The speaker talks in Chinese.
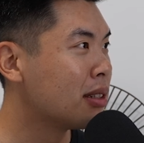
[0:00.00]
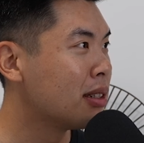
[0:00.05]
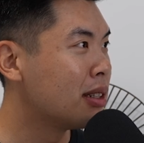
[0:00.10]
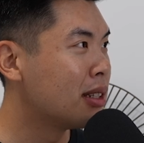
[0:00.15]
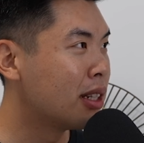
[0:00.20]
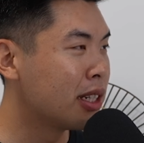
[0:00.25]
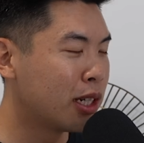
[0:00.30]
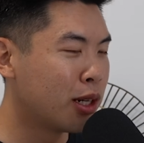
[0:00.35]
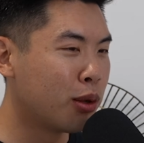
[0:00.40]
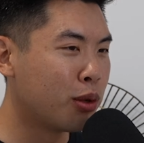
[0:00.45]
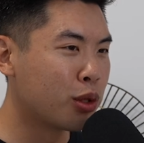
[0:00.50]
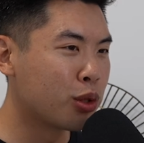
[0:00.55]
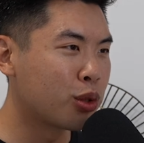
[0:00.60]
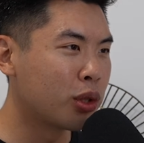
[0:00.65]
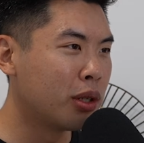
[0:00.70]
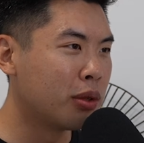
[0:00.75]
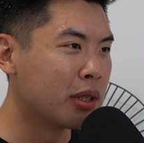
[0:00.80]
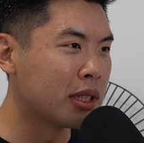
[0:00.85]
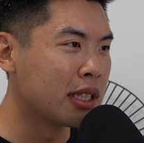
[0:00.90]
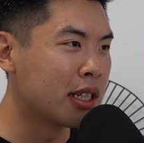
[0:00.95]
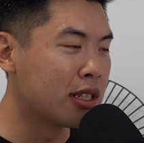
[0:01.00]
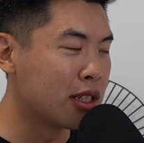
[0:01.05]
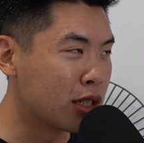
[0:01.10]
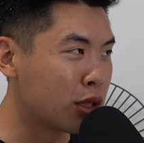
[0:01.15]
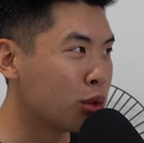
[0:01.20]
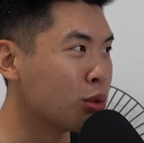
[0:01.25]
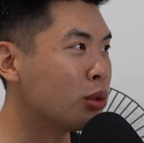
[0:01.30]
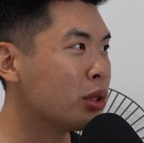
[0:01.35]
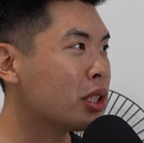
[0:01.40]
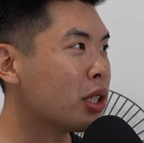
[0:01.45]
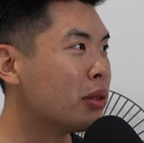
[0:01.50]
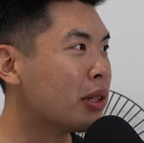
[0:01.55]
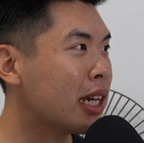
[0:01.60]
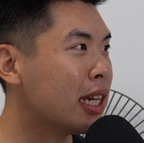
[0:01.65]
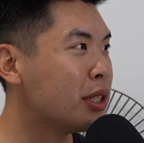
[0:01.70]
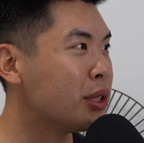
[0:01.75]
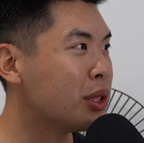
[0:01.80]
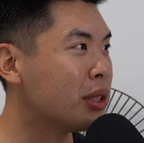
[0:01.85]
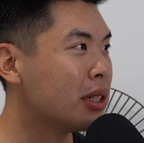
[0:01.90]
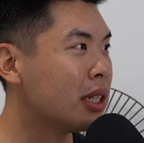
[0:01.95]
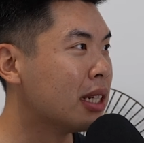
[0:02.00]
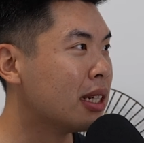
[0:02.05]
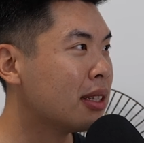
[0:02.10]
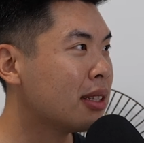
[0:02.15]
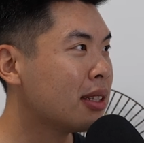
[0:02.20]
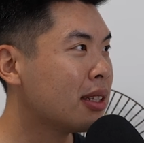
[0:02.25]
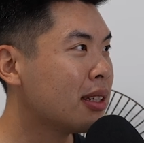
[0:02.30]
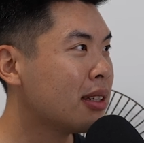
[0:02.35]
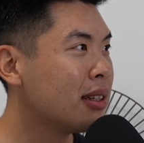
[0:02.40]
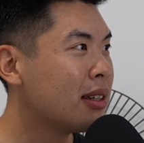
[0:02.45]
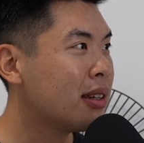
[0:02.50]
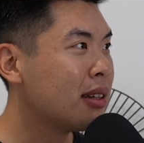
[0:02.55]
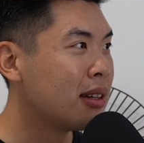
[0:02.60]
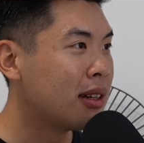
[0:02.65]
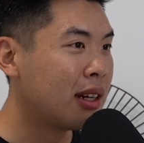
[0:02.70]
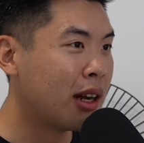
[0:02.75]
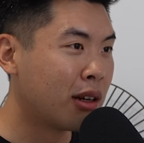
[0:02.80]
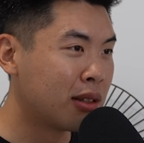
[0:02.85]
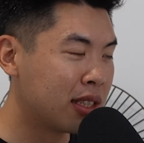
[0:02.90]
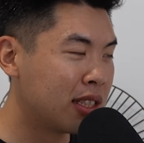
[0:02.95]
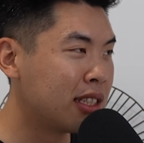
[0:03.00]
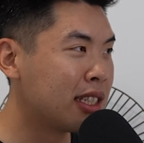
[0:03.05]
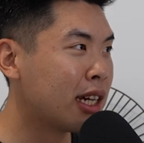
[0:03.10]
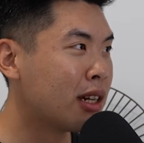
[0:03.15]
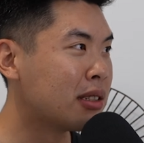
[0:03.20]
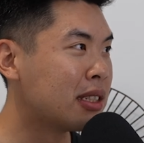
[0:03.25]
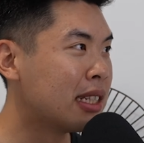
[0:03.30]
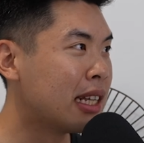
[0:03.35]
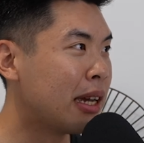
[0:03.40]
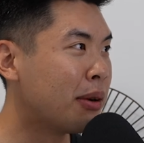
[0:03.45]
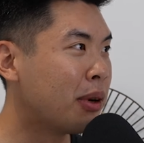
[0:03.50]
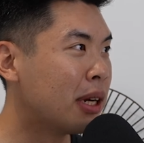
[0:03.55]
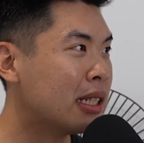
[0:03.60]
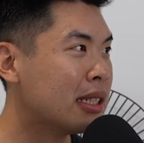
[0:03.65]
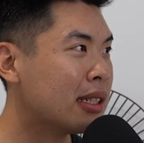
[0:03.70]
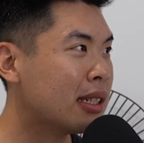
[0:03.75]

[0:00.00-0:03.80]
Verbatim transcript: 对，那你跟我说我剩十五周可以训练，嗯，然后四小时内完